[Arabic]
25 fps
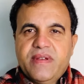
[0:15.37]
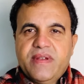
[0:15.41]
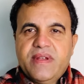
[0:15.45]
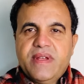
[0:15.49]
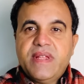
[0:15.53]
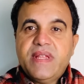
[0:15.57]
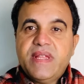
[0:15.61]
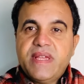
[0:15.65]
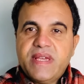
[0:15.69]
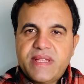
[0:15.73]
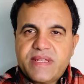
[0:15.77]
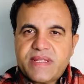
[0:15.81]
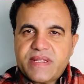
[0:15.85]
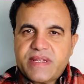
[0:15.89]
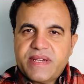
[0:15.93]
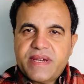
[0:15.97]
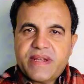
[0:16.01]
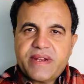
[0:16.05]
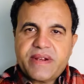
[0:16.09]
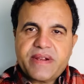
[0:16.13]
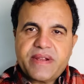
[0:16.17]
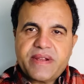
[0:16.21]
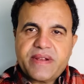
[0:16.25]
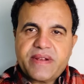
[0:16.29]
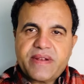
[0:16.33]
اللي
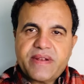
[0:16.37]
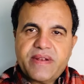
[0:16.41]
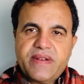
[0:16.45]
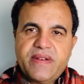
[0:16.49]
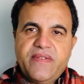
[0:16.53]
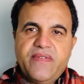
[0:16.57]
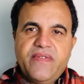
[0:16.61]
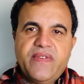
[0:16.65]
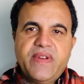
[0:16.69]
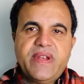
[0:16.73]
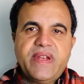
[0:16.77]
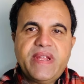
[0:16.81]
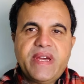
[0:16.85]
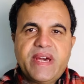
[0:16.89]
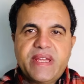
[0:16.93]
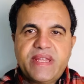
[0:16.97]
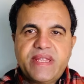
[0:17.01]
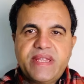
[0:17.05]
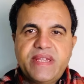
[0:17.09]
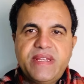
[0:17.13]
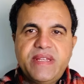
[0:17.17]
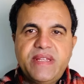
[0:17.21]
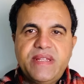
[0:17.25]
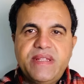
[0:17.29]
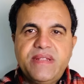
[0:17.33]
يتكرر
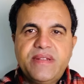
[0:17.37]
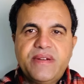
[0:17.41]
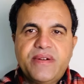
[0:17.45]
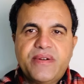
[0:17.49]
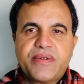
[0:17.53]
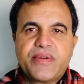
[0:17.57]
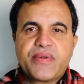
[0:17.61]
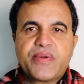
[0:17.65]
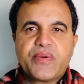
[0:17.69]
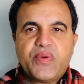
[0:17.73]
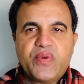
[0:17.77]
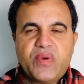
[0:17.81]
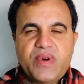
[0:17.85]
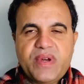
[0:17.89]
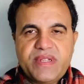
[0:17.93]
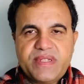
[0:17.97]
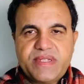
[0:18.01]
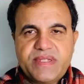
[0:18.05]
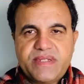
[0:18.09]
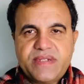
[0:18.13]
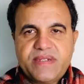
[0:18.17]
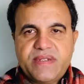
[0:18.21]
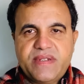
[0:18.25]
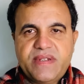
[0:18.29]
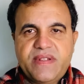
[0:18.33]
للفنانين الرواد
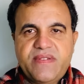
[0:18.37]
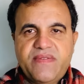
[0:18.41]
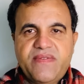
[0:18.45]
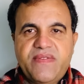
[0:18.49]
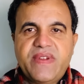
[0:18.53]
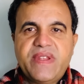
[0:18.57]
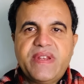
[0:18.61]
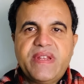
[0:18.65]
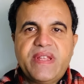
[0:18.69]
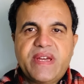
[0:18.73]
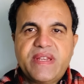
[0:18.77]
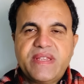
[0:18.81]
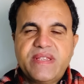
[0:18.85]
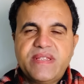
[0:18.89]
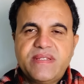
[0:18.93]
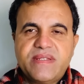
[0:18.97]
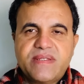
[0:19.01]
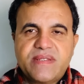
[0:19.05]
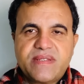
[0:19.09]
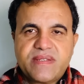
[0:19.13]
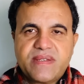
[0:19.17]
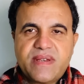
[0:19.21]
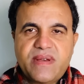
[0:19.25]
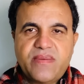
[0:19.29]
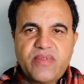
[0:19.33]
الفنانين
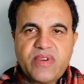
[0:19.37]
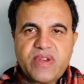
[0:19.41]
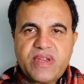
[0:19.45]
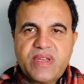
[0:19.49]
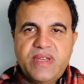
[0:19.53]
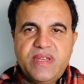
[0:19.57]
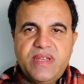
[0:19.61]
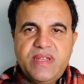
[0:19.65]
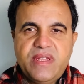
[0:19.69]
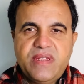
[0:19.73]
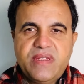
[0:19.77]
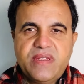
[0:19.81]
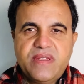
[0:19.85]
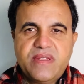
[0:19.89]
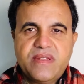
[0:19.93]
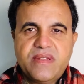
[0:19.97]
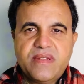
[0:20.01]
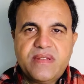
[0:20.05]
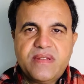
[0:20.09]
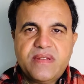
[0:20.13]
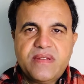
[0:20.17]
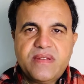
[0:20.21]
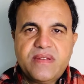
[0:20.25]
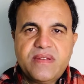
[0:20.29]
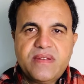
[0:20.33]
السابقين
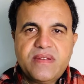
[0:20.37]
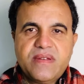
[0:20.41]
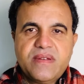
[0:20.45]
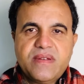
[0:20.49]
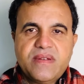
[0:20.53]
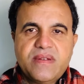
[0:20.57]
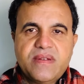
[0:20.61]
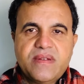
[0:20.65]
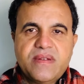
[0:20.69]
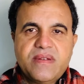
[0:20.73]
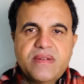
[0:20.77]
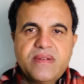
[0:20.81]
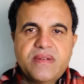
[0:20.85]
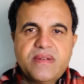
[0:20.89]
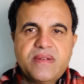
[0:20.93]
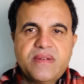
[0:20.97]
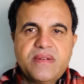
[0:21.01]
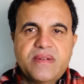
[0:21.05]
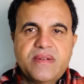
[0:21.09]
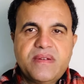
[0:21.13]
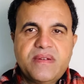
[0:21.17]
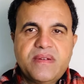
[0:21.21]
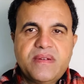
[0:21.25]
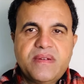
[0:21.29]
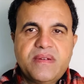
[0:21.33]

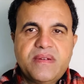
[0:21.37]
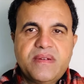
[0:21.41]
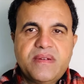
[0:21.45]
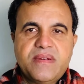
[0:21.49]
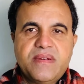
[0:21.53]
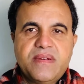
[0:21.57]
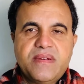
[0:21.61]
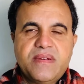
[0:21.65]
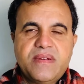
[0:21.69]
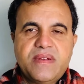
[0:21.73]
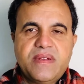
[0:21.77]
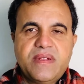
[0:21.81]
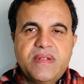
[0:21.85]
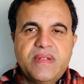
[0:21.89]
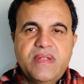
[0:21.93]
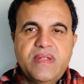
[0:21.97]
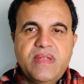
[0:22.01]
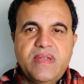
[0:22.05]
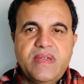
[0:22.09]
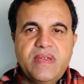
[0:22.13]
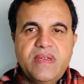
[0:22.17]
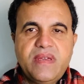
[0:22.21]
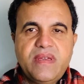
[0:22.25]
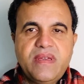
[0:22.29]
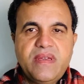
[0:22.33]
آه،
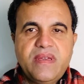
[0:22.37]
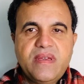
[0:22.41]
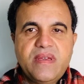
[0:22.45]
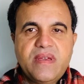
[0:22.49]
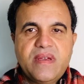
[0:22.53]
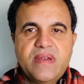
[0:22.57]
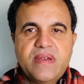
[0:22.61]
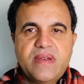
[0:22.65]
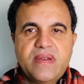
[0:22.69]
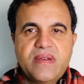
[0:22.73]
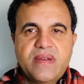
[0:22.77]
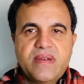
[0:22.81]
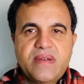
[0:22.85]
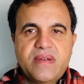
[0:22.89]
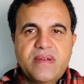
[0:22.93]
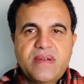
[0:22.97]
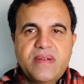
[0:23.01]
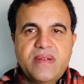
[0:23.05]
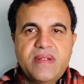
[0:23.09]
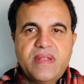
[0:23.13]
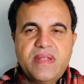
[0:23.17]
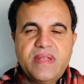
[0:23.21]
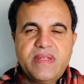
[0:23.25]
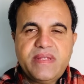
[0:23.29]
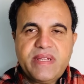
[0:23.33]
اللي
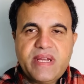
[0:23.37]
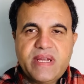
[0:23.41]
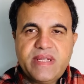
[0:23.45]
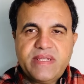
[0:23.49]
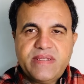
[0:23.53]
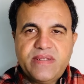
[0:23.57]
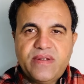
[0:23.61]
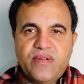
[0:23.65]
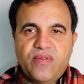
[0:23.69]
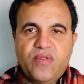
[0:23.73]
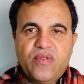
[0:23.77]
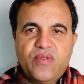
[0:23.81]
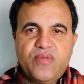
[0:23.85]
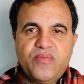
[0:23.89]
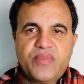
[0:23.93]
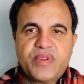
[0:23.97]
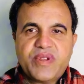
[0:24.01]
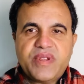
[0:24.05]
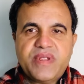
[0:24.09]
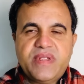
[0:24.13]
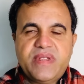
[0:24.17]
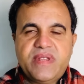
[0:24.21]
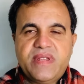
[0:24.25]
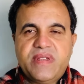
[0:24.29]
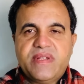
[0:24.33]
اللي تعدوا
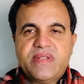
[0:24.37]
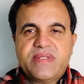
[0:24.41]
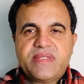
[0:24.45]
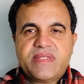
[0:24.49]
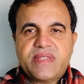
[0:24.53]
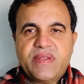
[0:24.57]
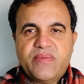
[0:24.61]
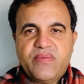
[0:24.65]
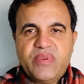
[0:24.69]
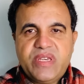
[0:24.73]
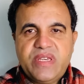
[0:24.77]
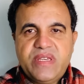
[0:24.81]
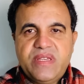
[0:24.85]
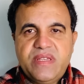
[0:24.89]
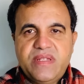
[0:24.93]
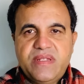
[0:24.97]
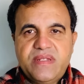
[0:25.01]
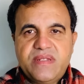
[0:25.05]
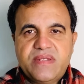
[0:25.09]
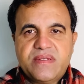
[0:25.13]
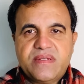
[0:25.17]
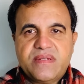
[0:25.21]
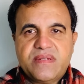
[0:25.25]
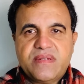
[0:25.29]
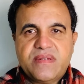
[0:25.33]
عمر
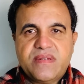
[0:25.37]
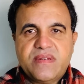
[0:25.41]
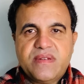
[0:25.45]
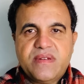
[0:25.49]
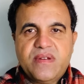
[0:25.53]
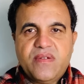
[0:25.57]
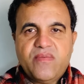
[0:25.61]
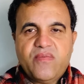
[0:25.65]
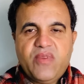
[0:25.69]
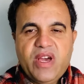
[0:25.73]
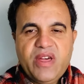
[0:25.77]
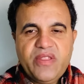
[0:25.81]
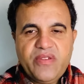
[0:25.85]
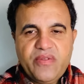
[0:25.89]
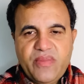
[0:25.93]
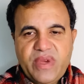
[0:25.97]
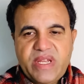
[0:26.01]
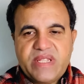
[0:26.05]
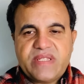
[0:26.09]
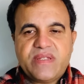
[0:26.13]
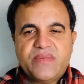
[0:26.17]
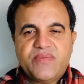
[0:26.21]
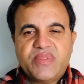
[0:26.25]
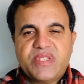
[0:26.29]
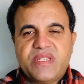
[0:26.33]
السبعين بعضهم
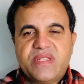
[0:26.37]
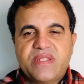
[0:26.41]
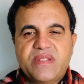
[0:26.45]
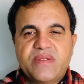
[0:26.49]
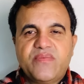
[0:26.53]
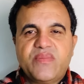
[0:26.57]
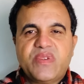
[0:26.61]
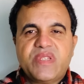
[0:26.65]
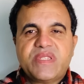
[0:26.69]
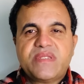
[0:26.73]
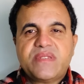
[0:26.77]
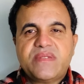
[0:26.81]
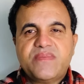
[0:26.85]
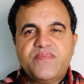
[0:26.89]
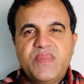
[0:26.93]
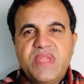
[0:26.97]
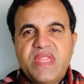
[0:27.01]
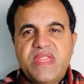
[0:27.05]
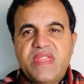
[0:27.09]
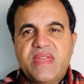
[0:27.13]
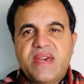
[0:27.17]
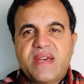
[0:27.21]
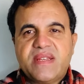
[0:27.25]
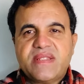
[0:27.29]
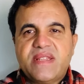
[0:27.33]
حتى بالسنة بس
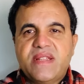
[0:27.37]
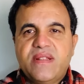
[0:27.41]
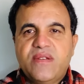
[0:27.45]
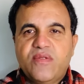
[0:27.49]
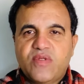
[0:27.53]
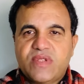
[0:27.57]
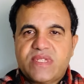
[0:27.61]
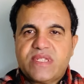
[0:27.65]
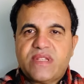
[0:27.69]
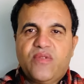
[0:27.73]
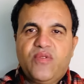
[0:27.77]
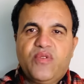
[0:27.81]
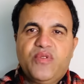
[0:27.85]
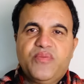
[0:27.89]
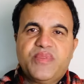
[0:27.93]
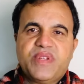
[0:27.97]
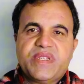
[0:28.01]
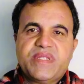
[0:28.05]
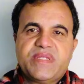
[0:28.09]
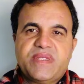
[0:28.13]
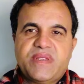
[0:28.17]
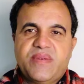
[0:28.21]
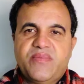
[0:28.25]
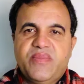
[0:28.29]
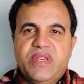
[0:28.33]
بالذات اللي وصلوا عمر
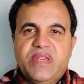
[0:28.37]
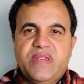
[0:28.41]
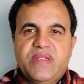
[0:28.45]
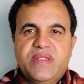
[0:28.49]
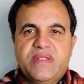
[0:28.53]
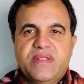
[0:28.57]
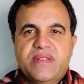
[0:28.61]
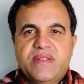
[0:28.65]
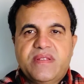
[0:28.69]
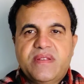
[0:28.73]
السبعين